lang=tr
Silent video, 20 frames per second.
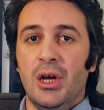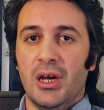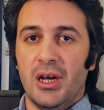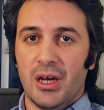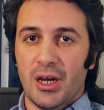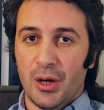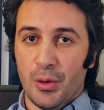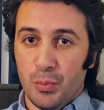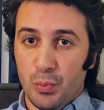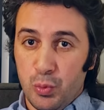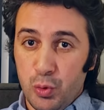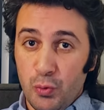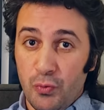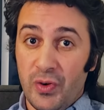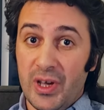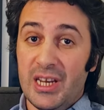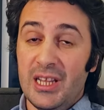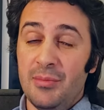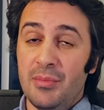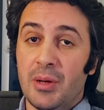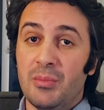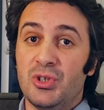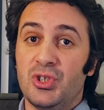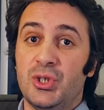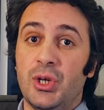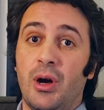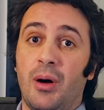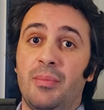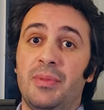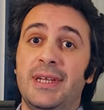E, bu verilmemiş
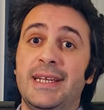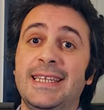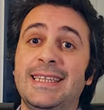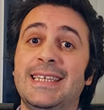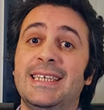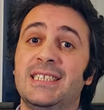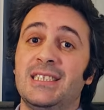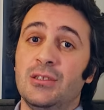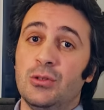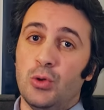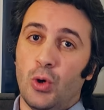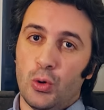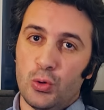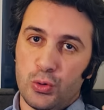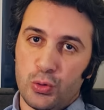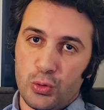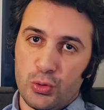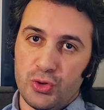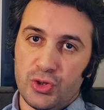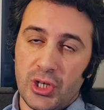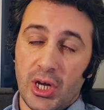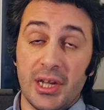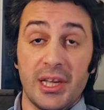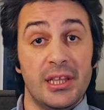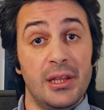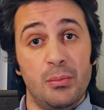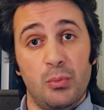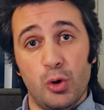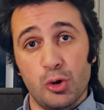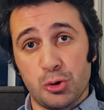cevapların nasıl doldurulacağı
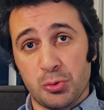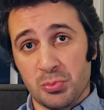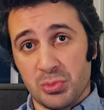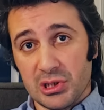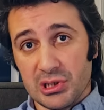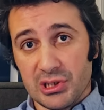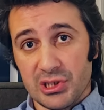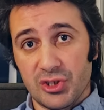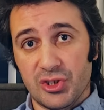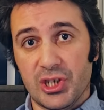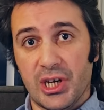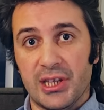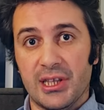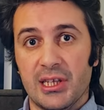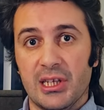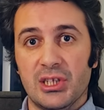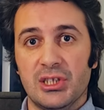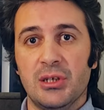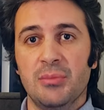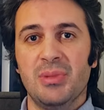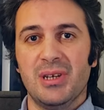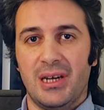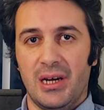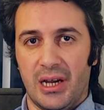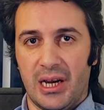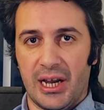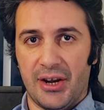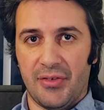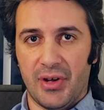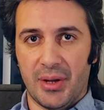ya da boş mu bırakılacağına ilişkin bir
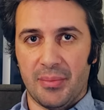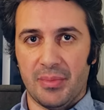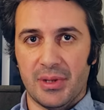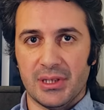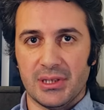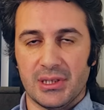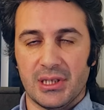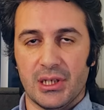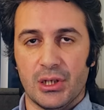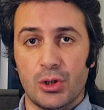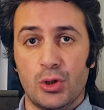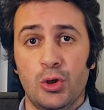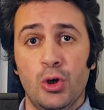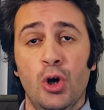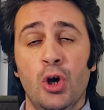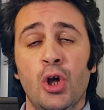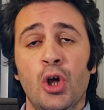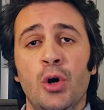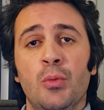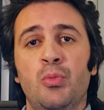karar vermeniz gerekiyor.